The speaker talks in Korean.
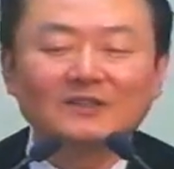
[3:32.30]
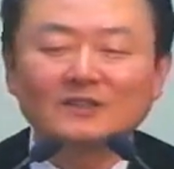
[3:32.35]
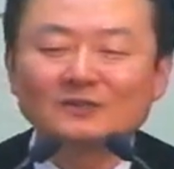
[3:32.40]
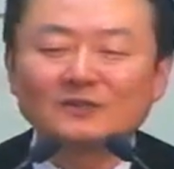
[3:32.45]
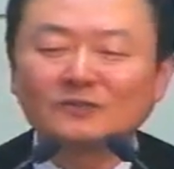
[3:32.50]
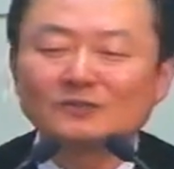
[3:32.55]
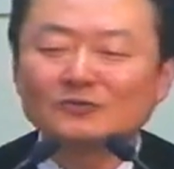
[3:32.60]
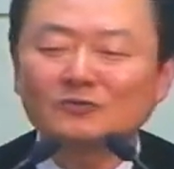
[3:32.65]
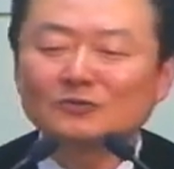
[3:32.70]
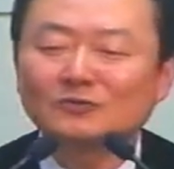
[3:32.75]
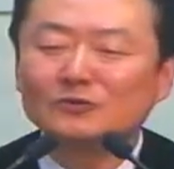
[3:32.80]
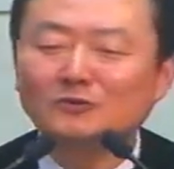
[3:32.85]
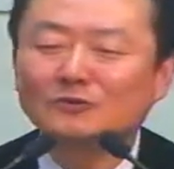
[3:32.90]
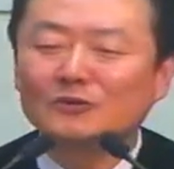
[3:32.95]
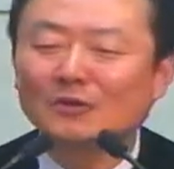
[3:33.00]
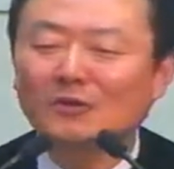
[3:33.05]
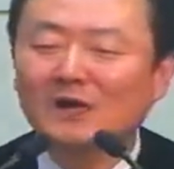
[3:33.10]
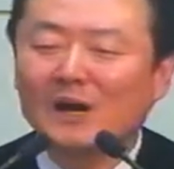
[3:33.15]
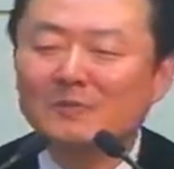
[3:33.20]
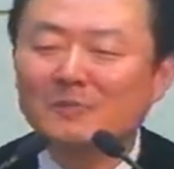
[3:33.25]

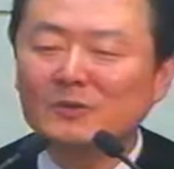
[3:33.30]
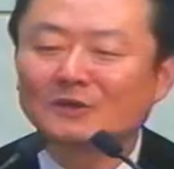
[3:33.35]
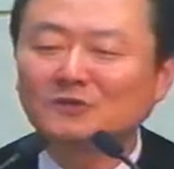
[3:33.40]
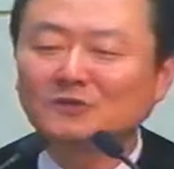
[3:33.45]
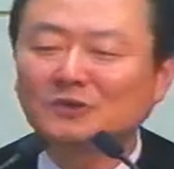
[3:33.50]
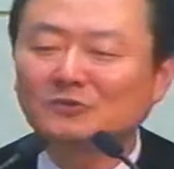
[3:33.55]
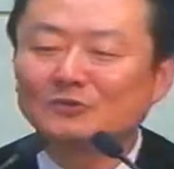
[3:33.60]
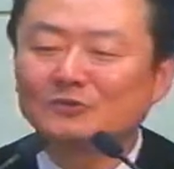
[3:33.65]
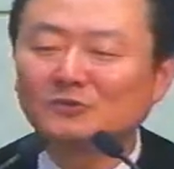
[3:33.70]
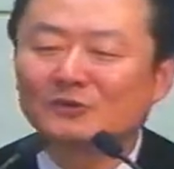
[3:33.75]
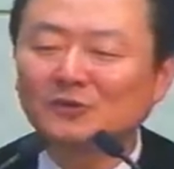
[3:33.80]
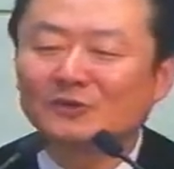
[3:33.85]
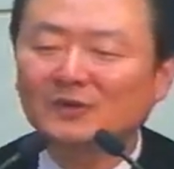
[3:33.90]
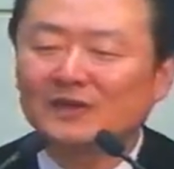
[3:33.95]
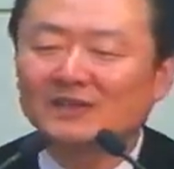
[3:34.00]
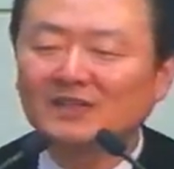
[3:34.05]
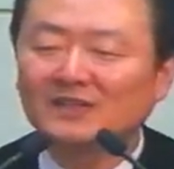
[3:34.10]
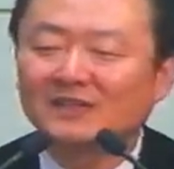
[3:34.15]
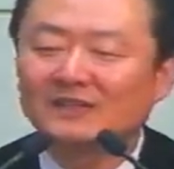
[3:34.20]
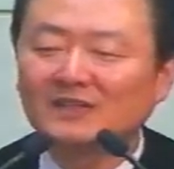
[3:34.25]
순종하면서
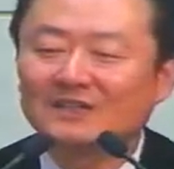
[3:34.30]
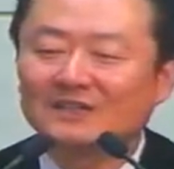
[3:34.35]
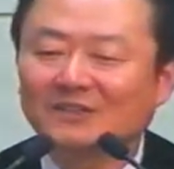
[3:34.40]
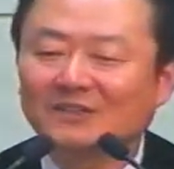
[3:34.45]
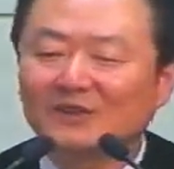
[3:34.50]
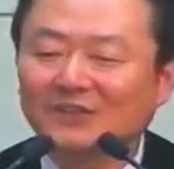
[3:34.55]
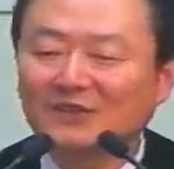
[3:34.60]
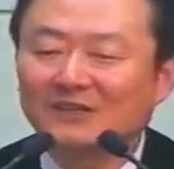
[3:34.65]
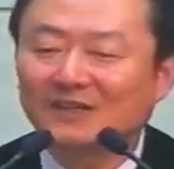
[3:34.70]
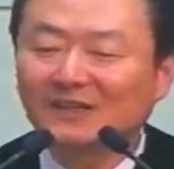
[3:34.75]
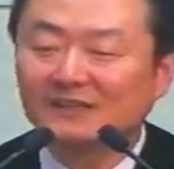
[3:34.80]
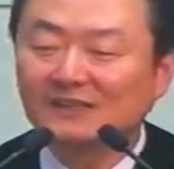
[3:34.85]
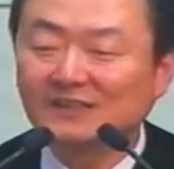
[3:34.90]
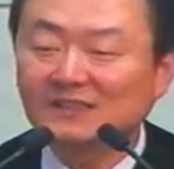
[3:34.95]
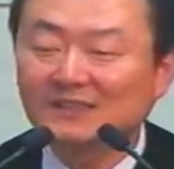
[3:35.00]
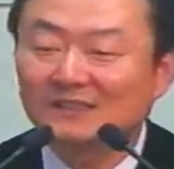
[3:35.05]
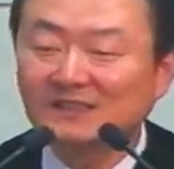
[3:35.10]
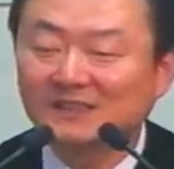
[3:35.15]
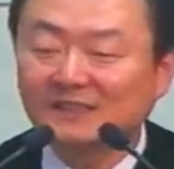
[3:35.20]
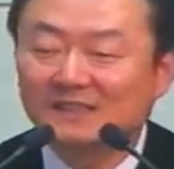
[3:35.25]
순종의 길을
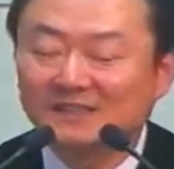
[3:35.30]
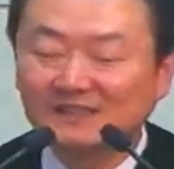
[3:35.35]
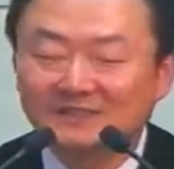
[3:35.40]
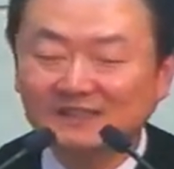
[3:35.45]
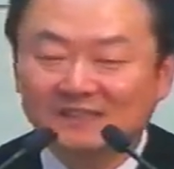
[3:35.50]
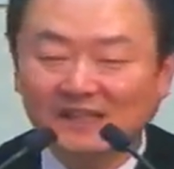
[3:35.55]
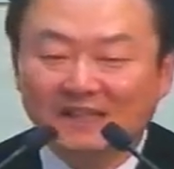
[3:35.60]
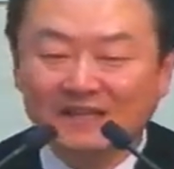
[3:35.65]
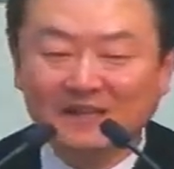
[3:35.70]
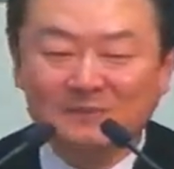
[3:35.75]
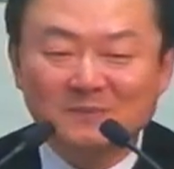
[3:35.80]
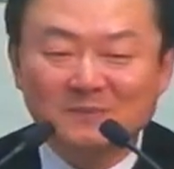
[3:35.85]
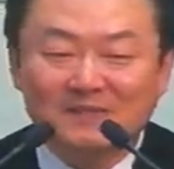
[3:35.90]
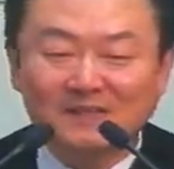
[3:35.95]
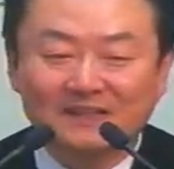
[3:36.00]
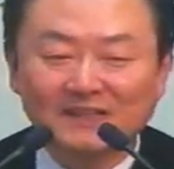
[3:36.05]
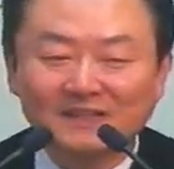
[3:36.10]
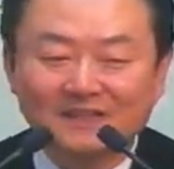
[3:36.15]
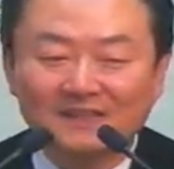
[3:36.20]
걸어가는 그 사람이